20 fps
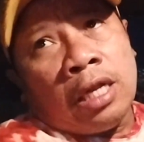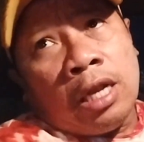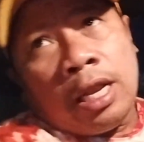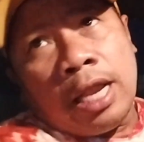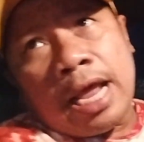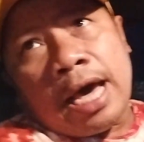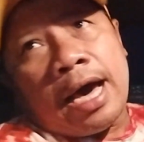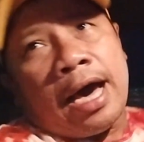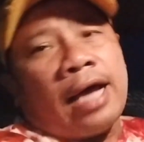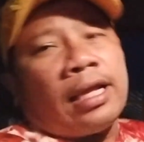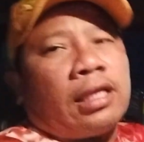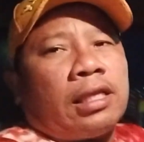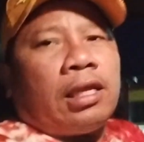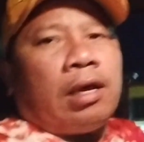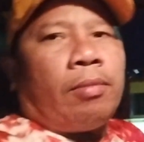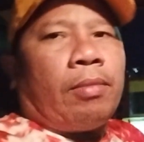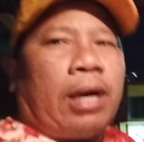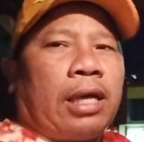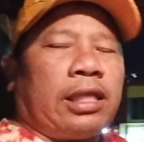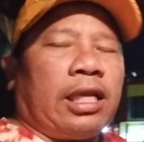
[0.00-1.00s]
Lahat
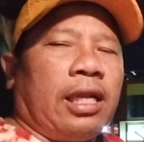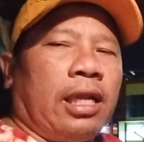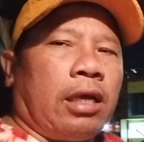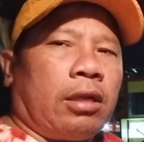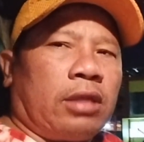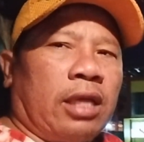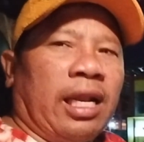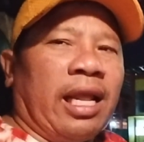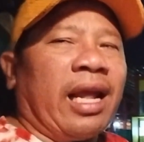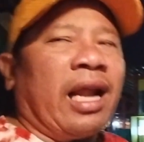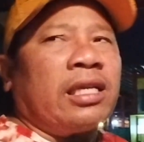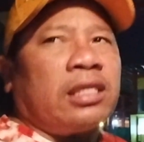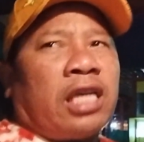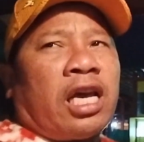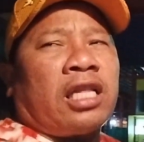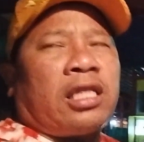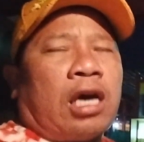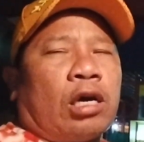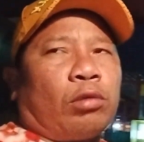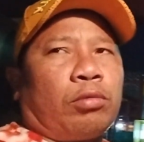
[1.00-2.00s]
ng mga tindero tindera.
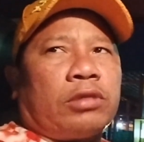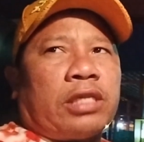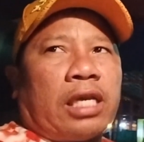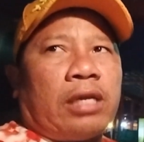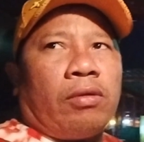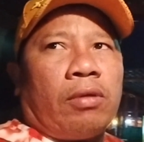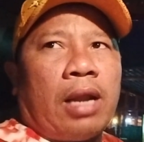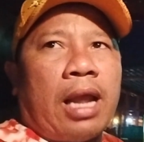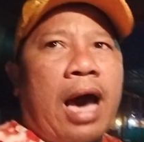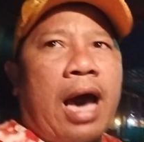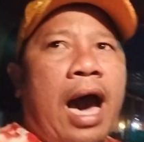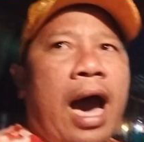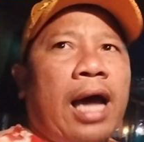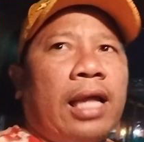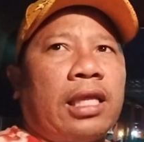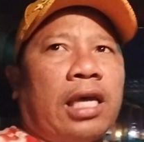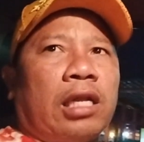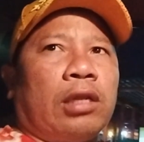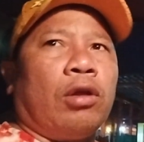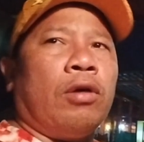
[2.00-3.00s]
Shout out po sa inyong
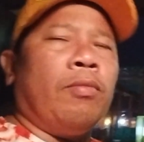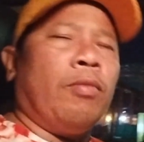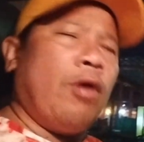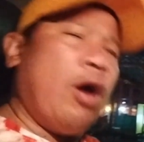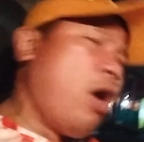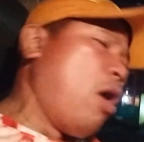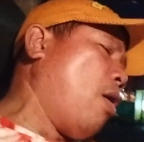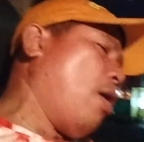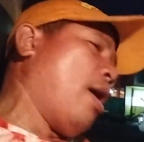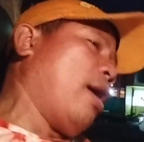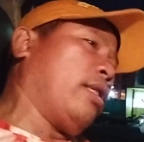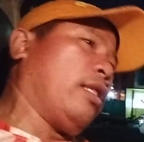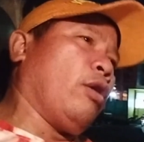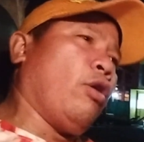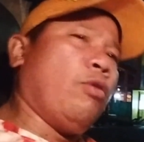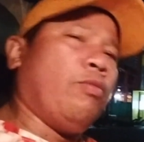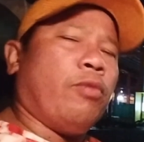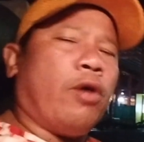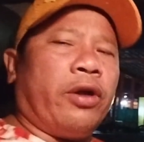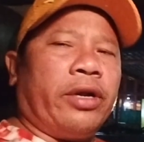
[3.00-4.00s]
lahat. At ah, doon po at ah,
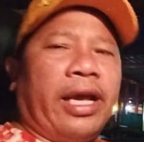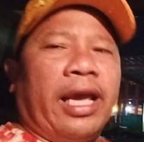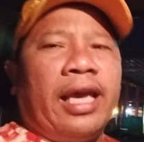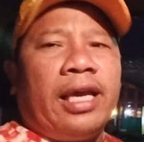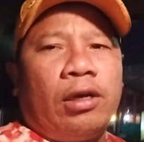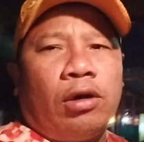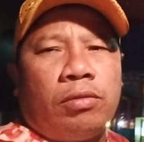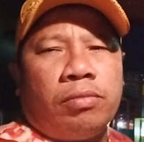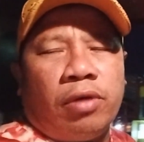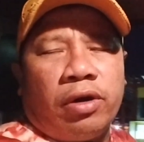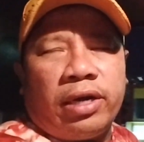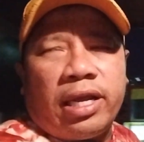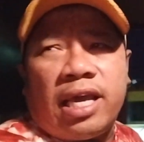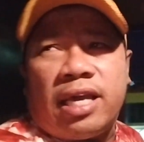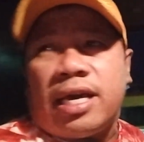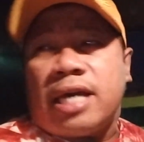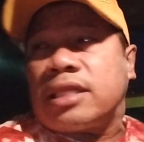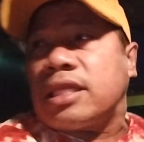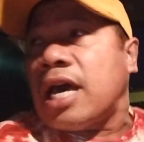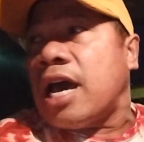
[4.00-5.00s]
good morning, good
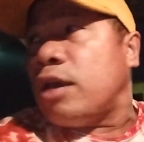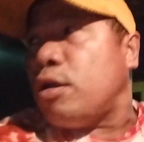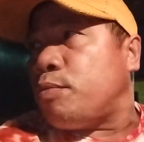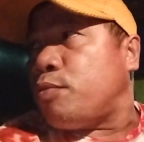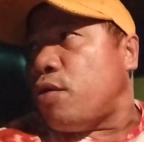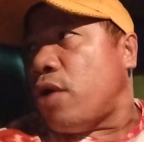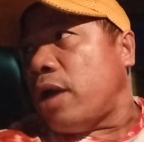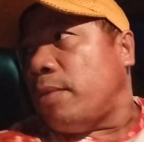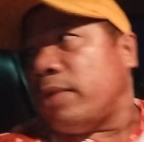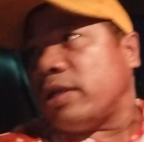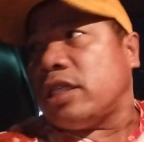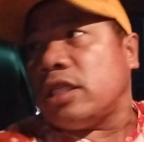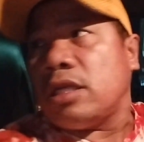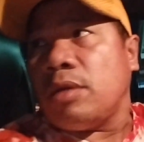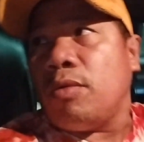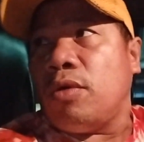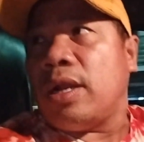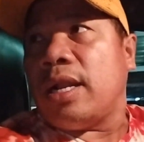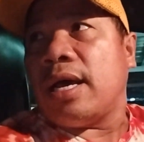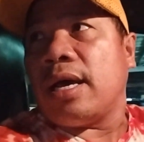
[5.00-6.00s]
morning. At tayo po ay
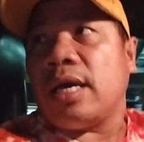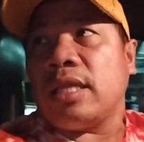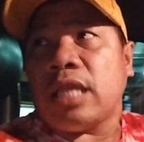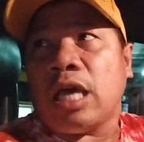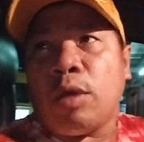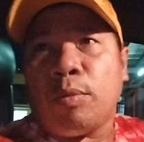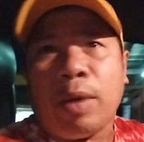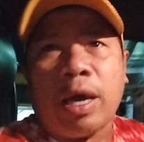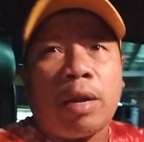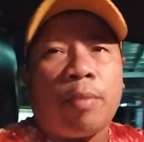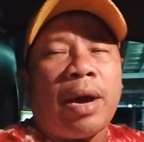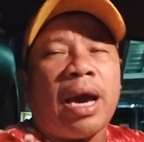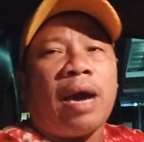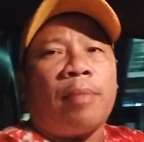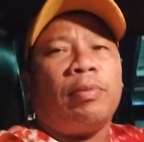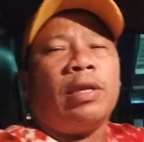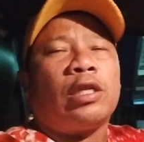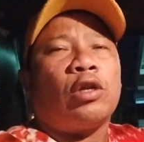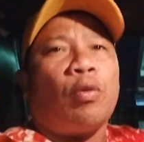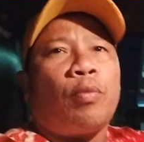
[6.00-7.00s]
magsisimula na tayo para
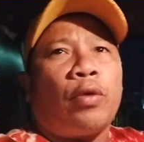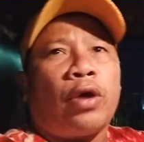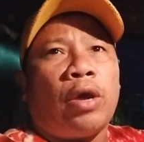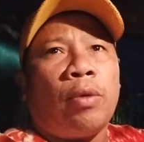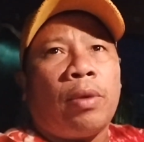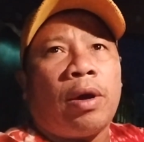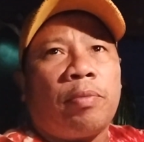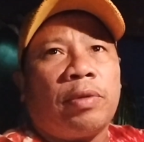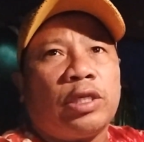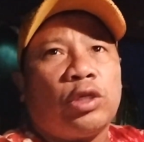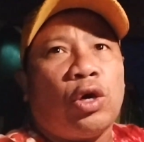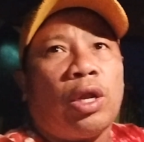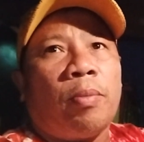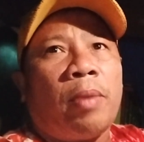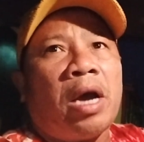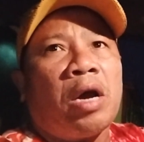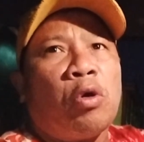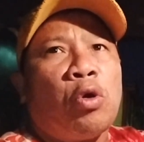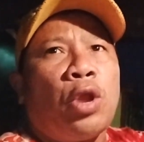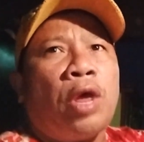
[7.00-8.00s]
ma-update ko po kayo mga presyo ng
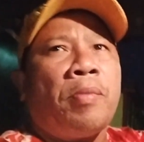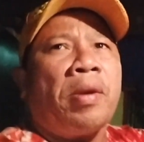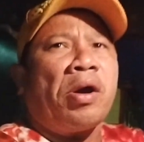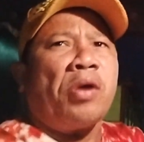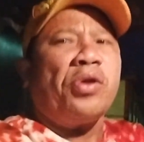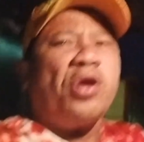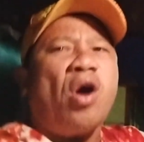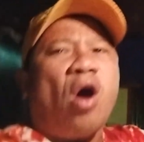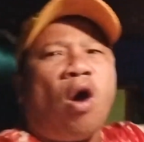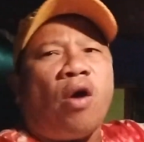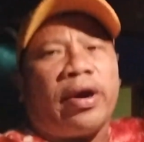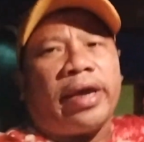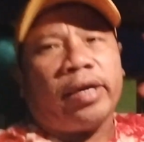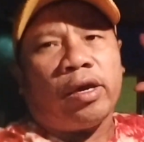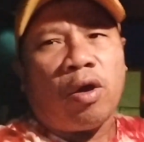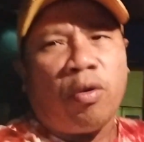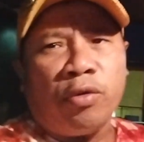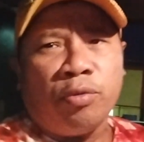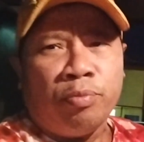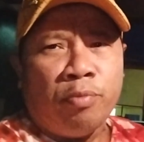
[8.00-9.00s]
mga gulay mga kodo. Okay,
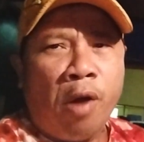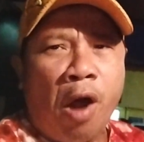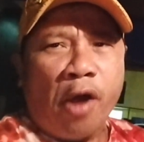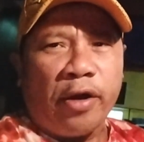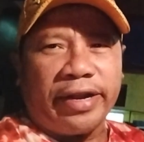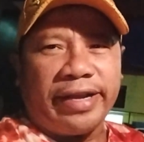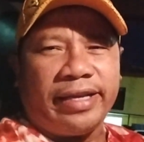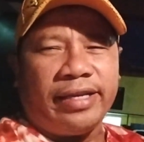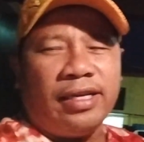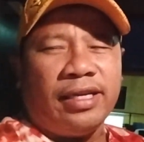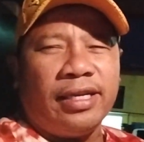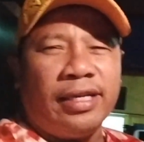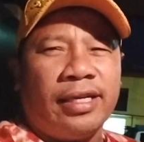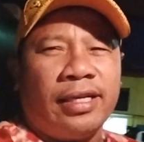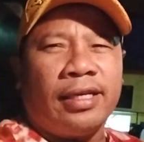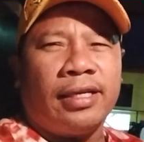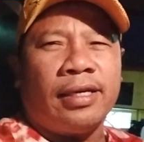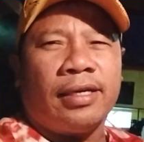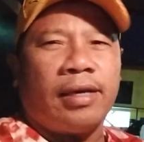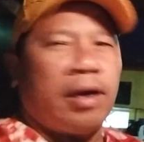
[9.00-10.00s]
good morning.
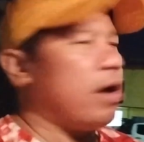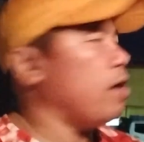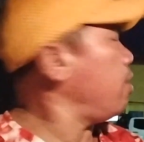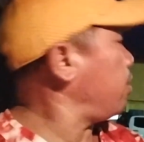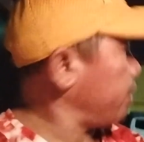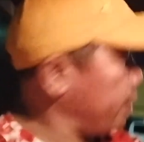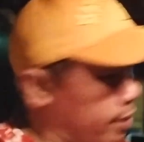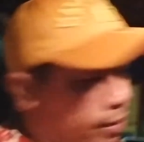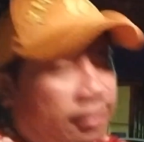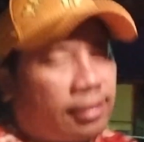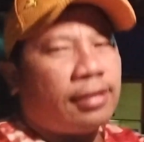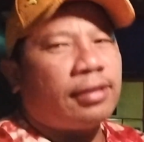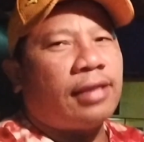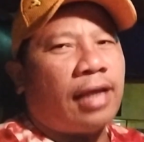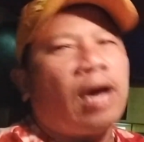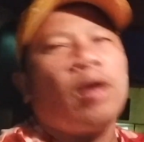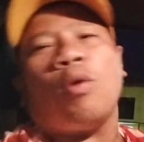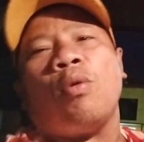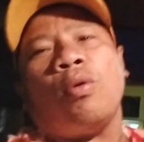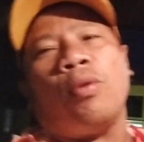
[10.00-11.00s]
Okay,
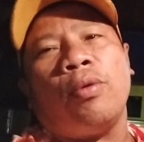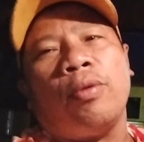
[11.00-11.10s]
tago.